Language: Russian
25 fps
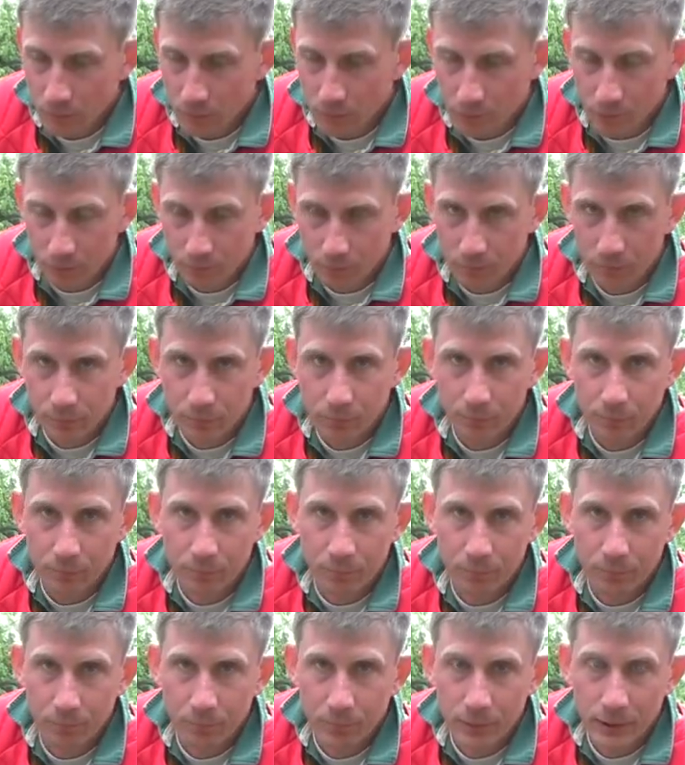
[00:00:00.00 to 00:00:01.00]
там
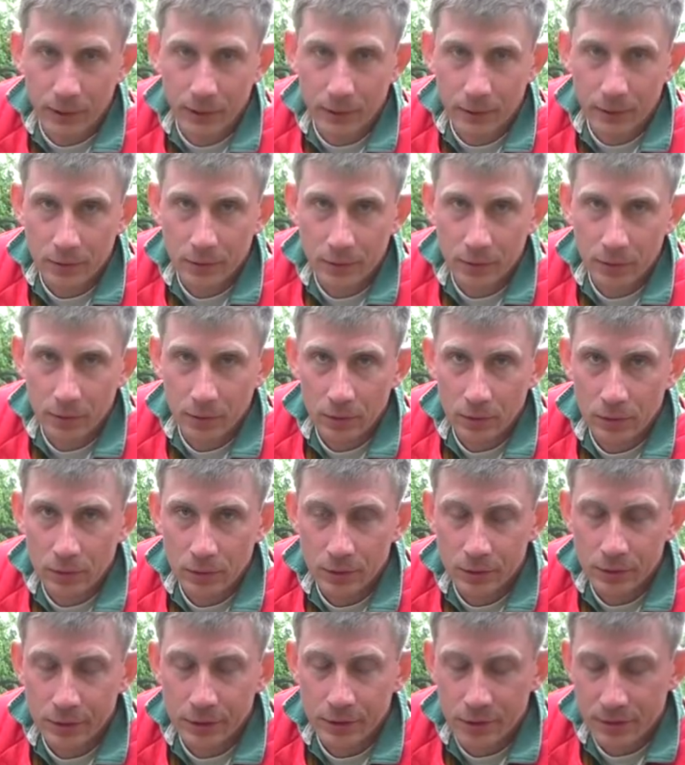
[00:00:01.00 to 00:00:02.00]
5-6
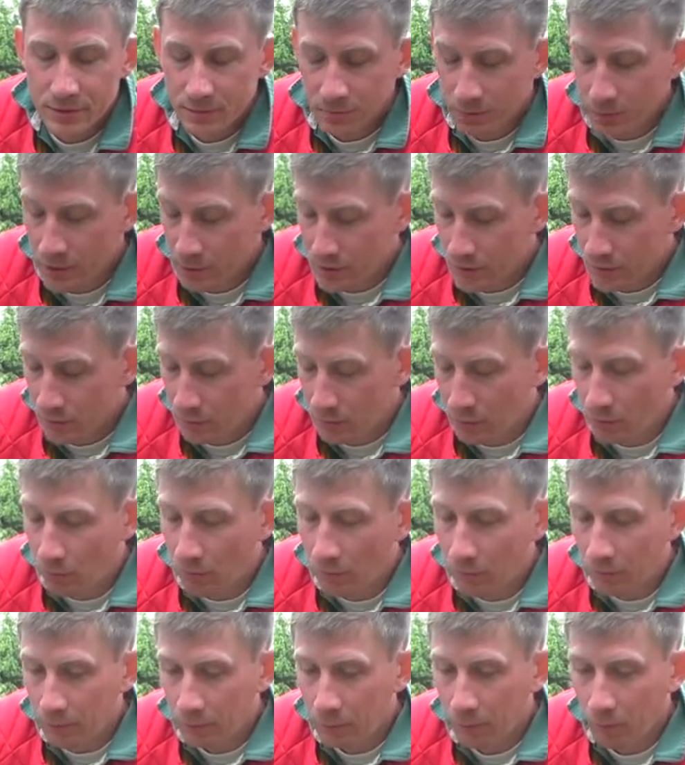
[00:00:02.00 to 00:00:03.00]
максимум.
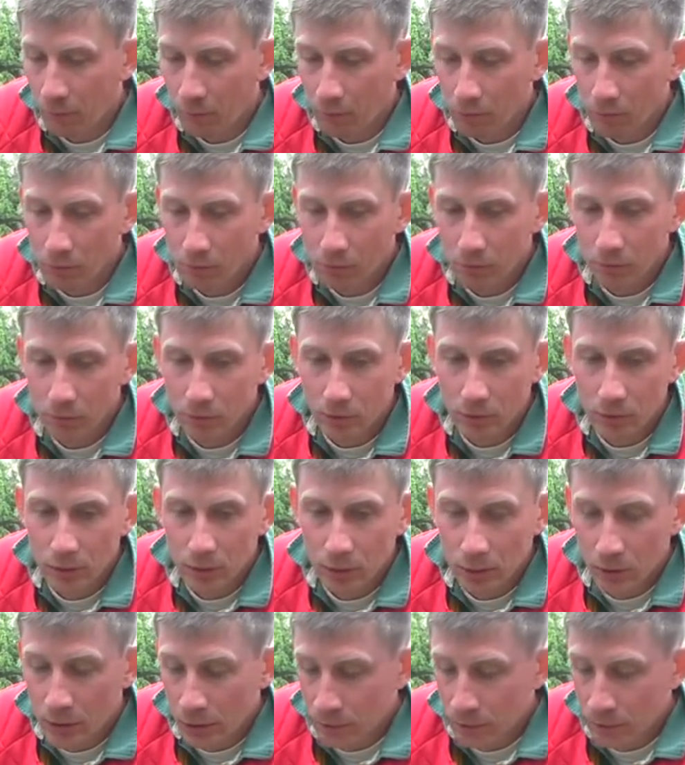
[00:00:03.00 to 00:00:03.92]
Вот.